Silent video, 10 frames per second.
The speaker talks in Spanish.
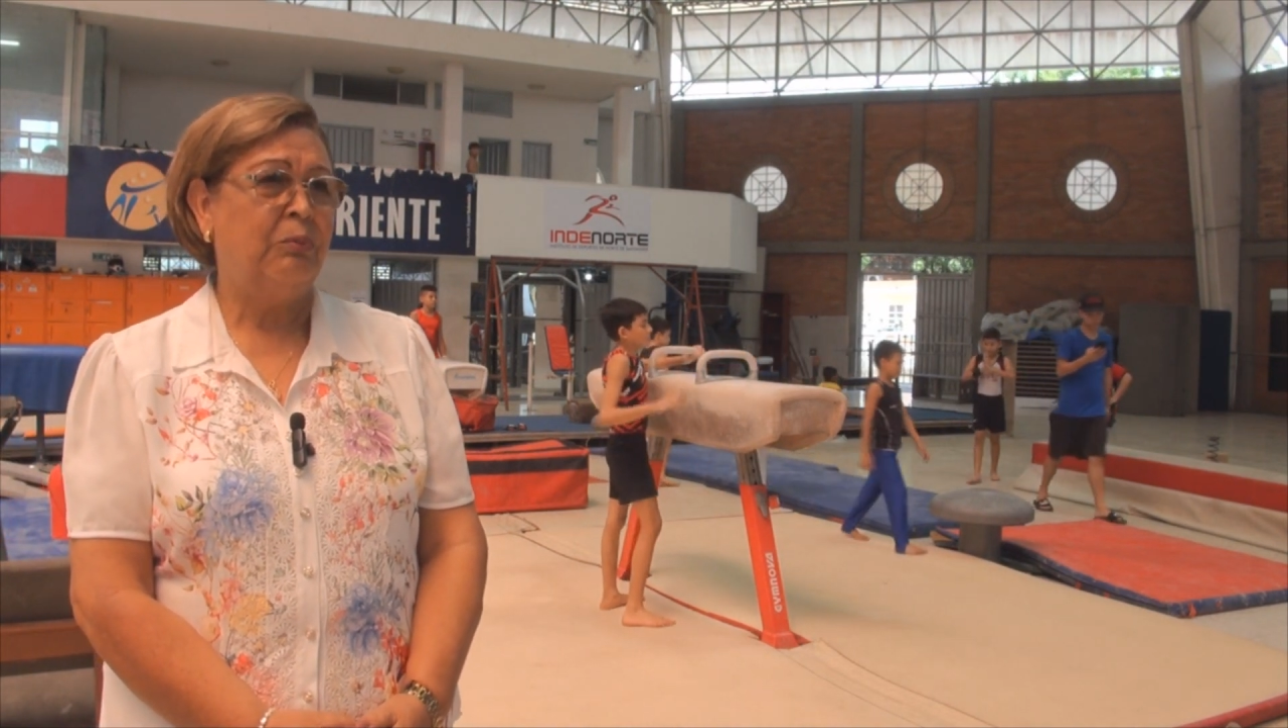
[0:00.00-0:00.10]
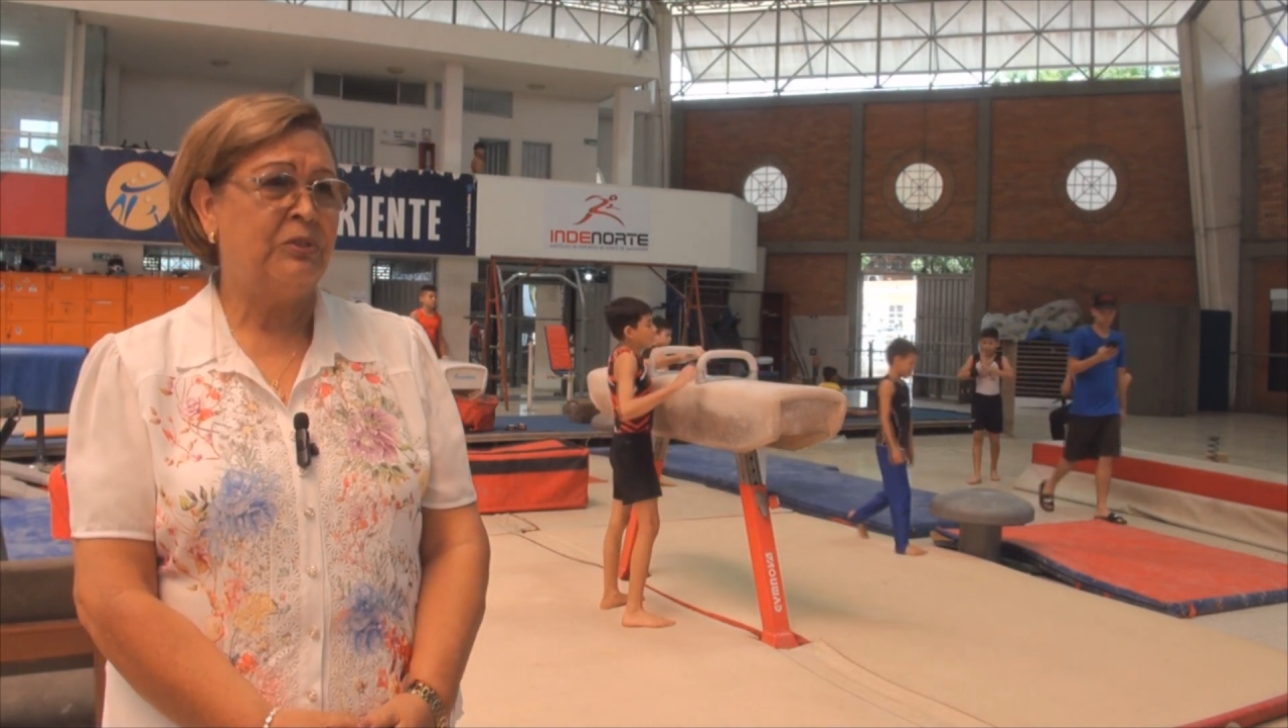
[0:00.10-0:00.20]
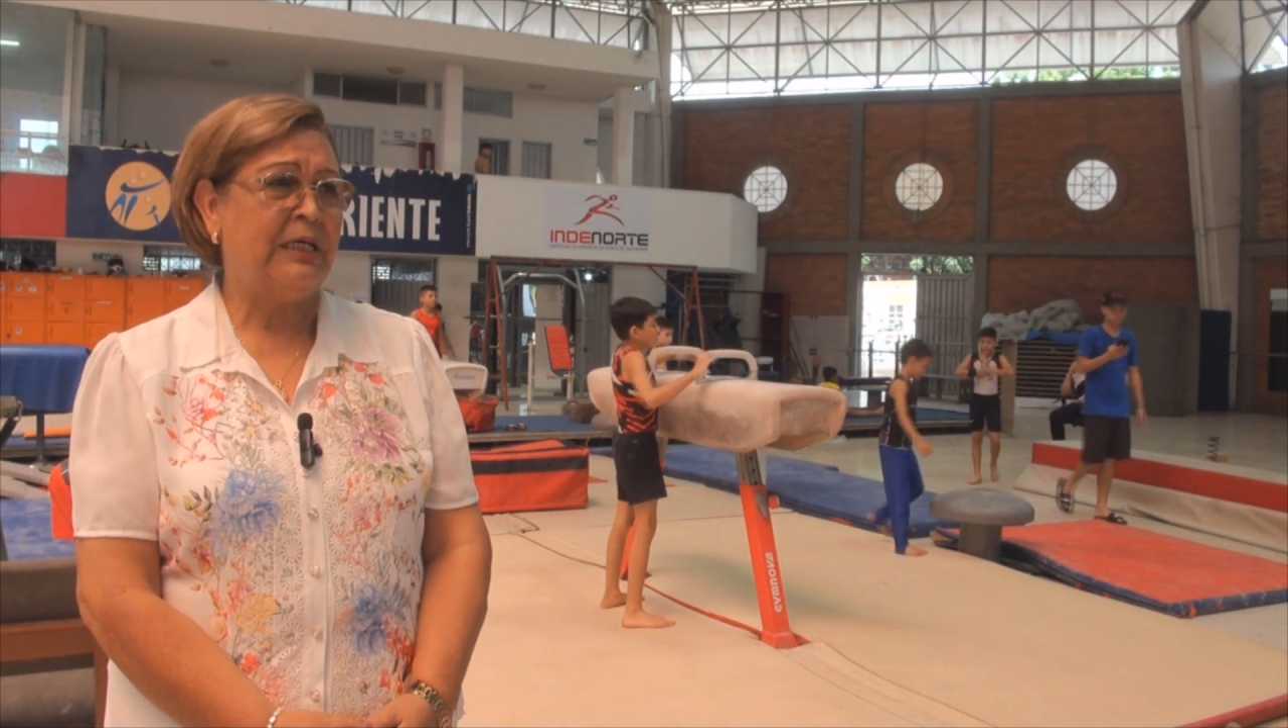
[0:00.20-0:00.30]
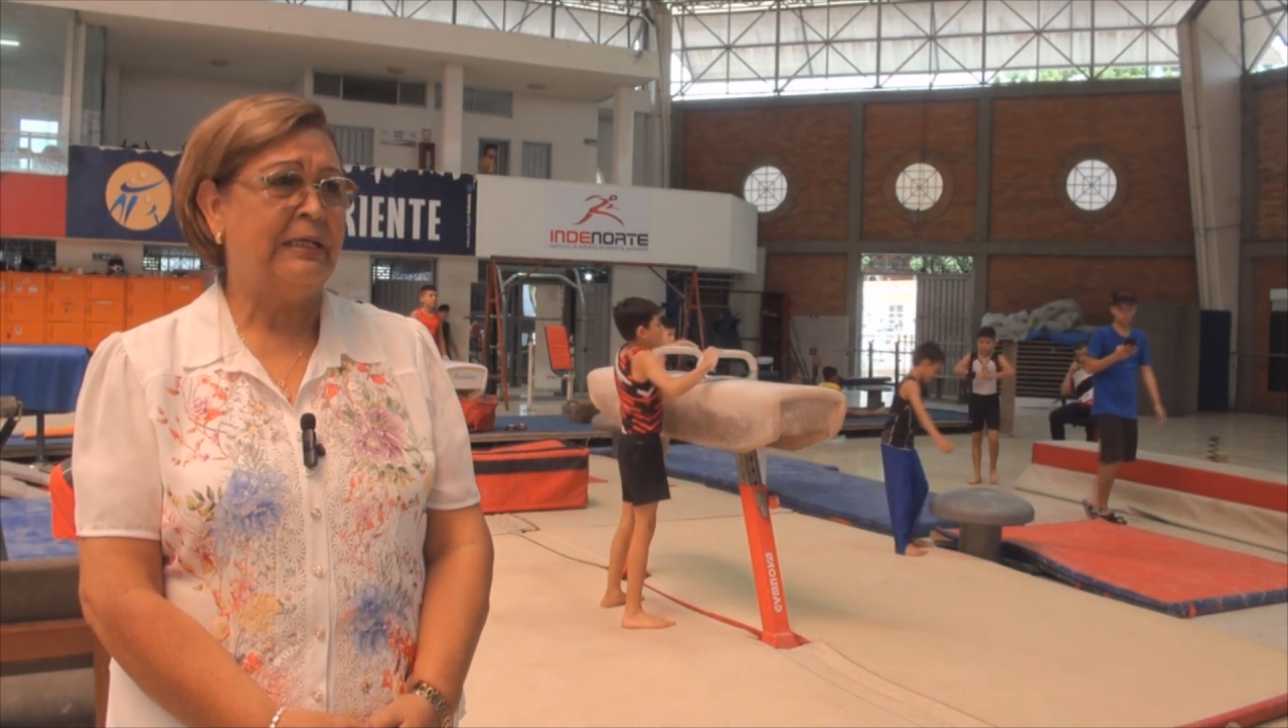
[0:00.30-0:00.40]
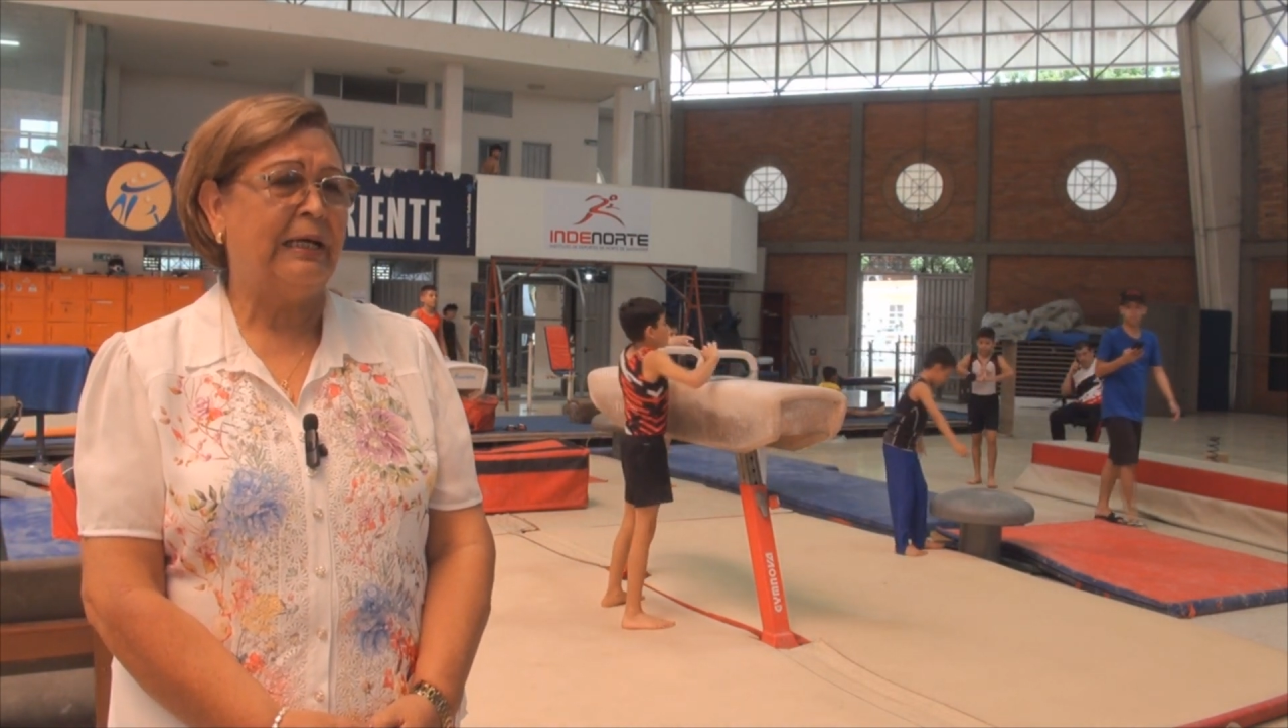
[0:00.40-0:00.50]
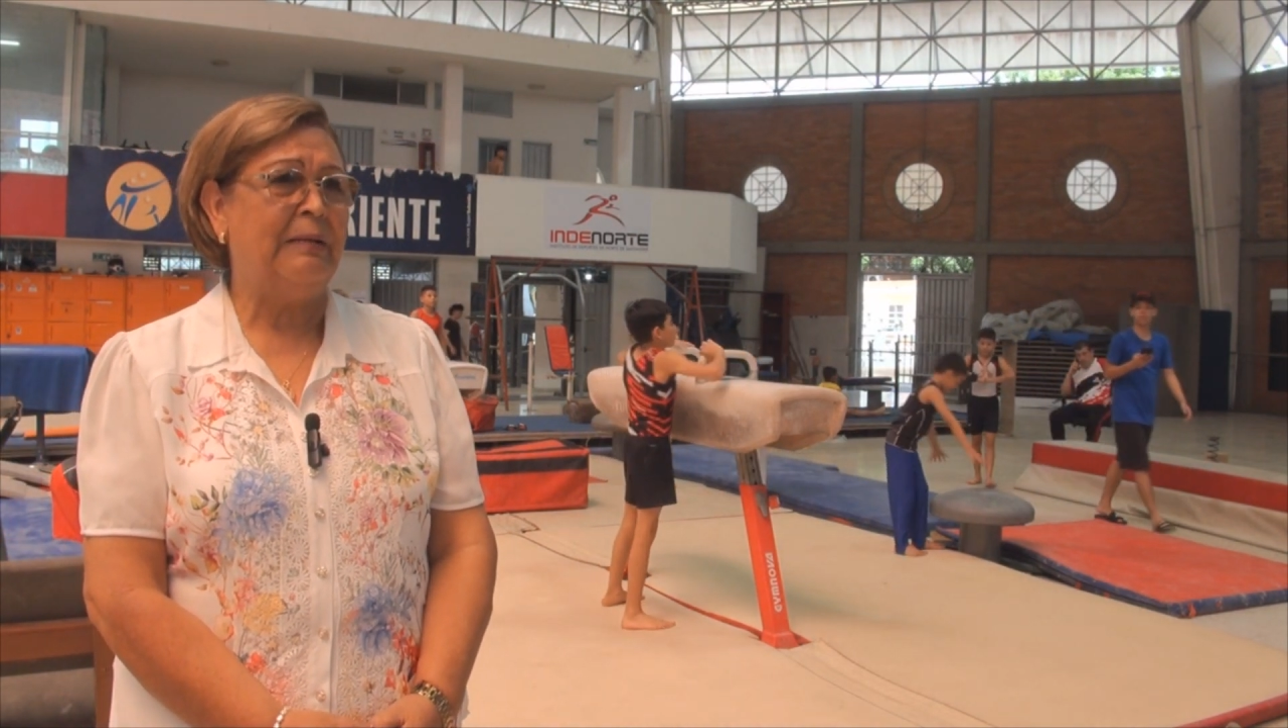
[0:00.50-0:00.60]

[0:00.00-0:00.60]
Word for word: busquen